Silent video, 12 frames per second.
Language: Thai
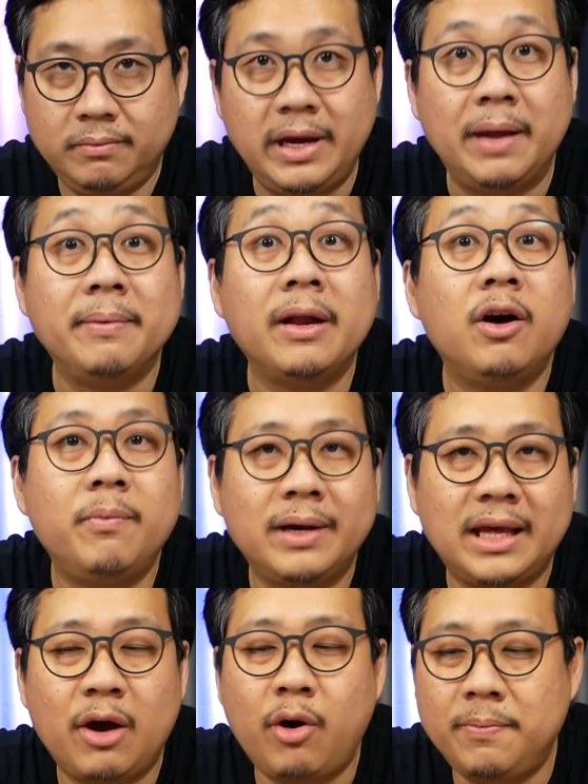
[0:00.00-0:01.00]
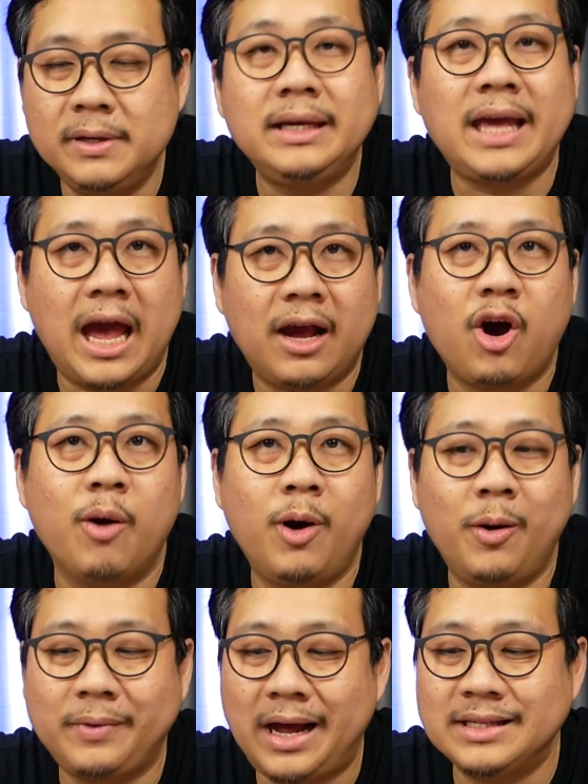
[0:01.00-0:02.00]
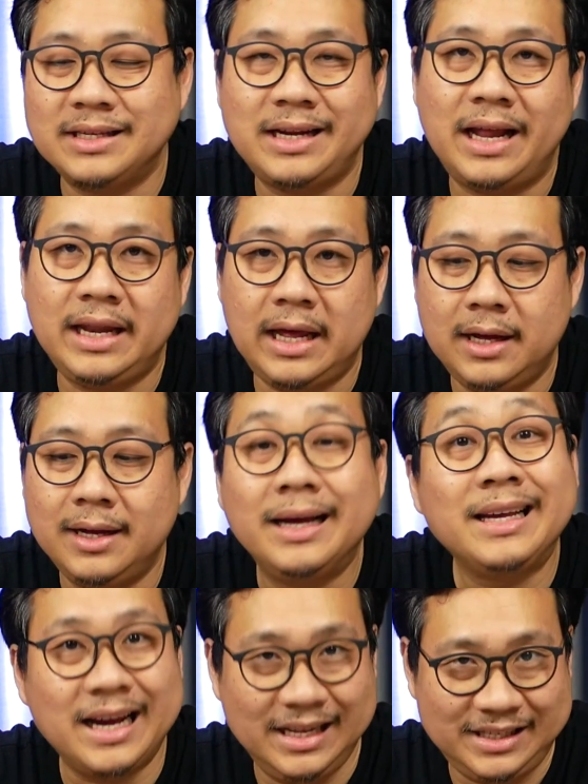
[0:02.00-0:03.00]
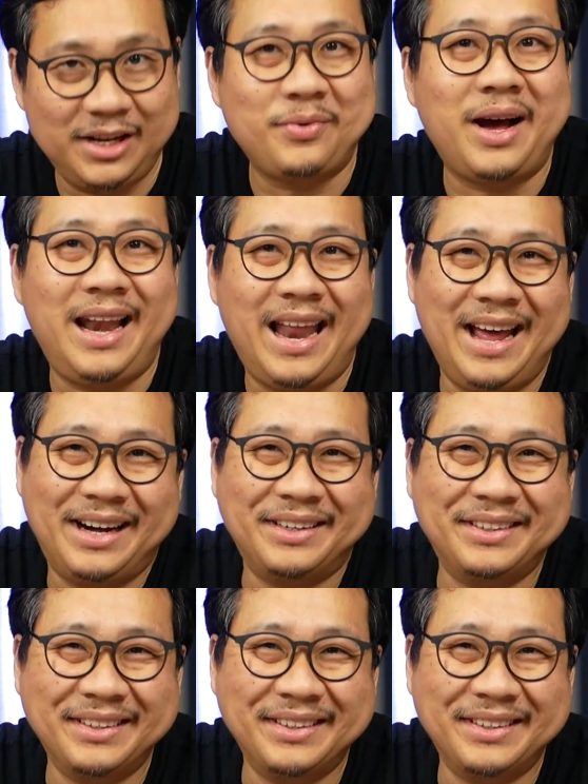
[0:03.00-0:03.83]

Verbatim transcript: เห็นไหมเมื่อกี้ว่าเพิ่งแกะกล่องพร้อมกันฉะนั้นเนี่ยเกิน7วันแล้ว